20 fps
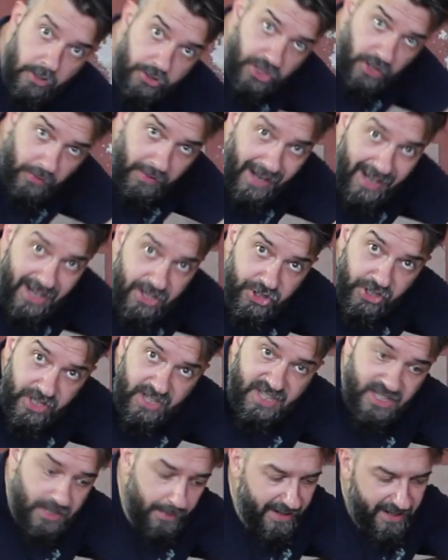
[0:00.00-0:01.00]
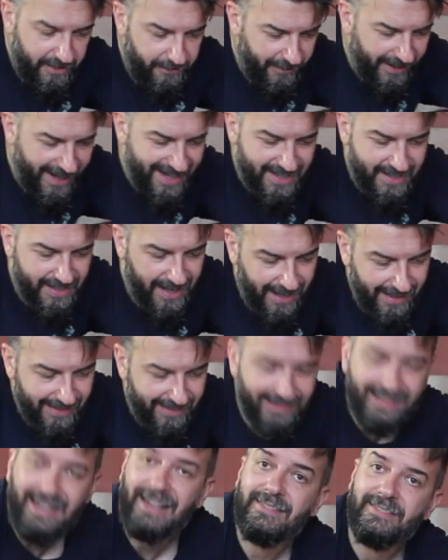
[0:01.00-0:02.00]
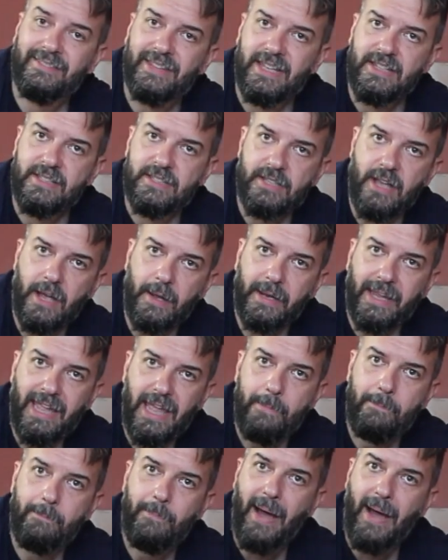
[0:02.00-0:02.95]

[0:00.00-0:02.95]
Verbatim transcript: c'è una leggerissima differenza di altezza che è